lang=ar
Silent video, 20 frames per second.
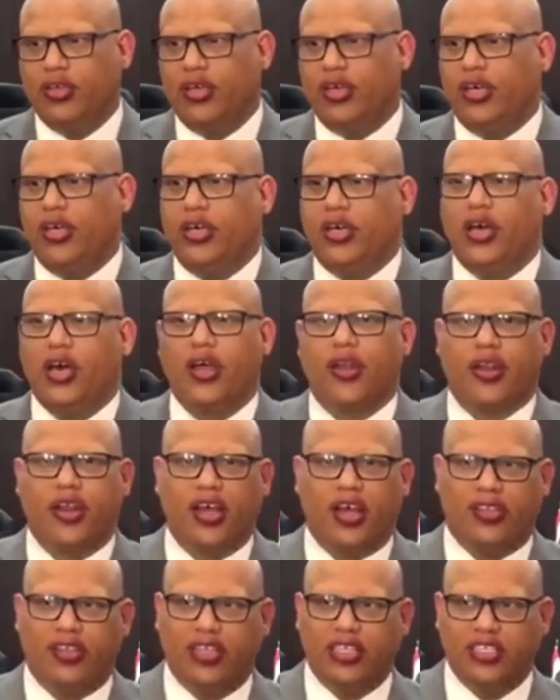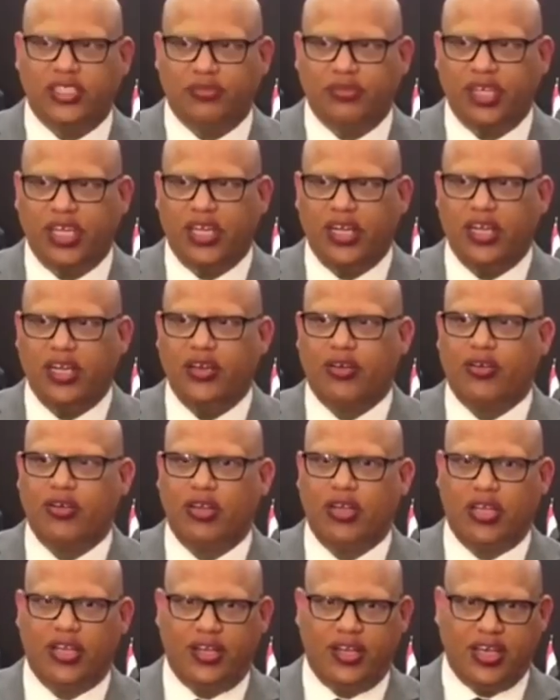آه، الرياضه الجميله
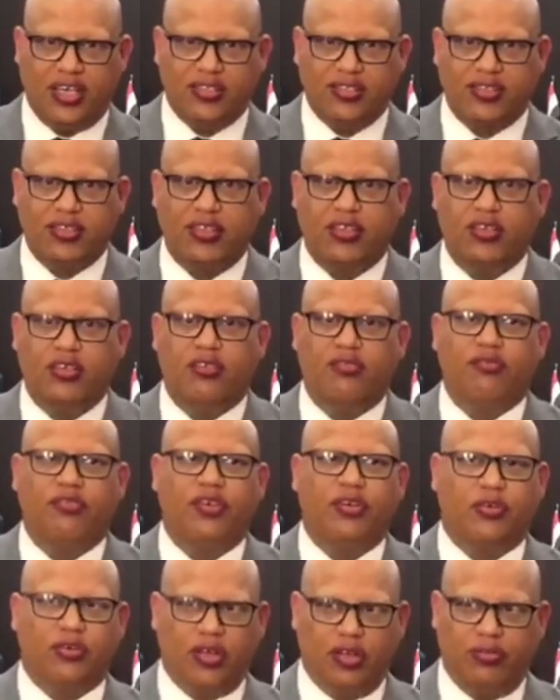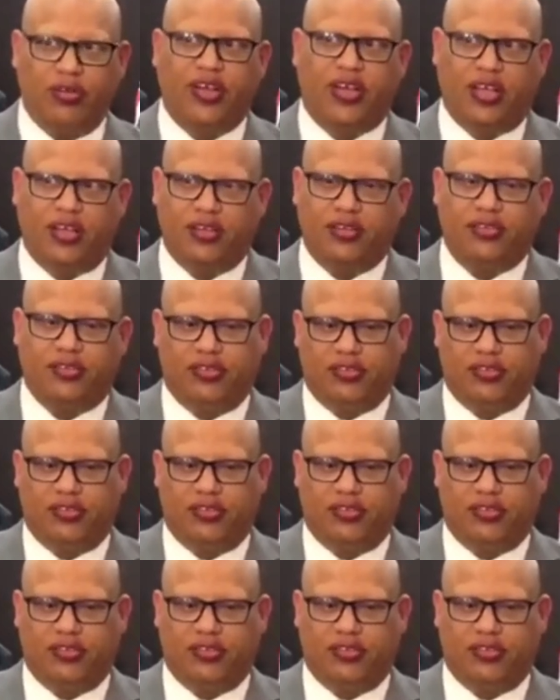لكل الناس في كل مكان.